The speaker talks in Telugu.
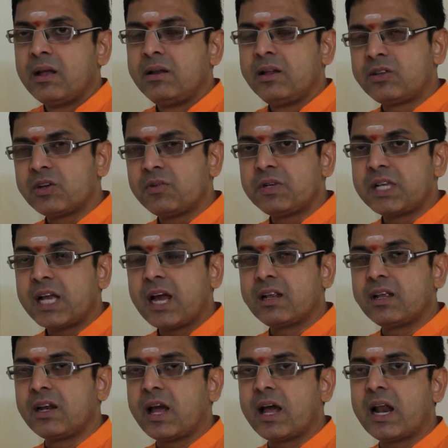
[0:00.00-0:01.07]
నిత్య
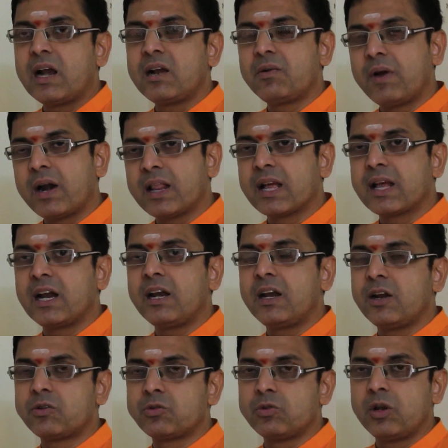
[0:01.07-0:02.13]
విద్యార్థి నాలాంటి వాళ్ళ దగ్గర
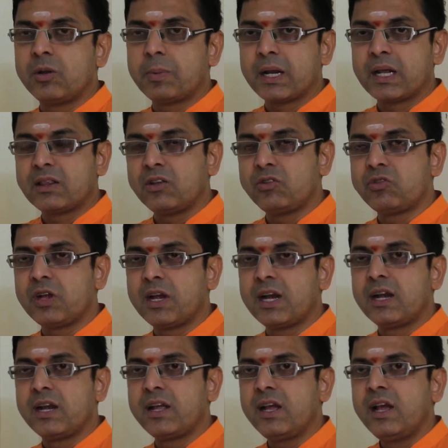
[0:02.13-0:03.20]
నేర్చుకునే ప్రయత్నం
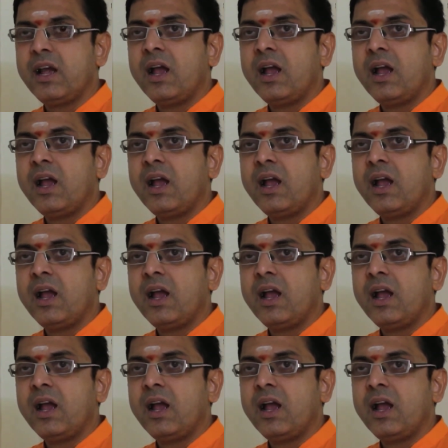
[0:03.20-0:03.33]
చేయండి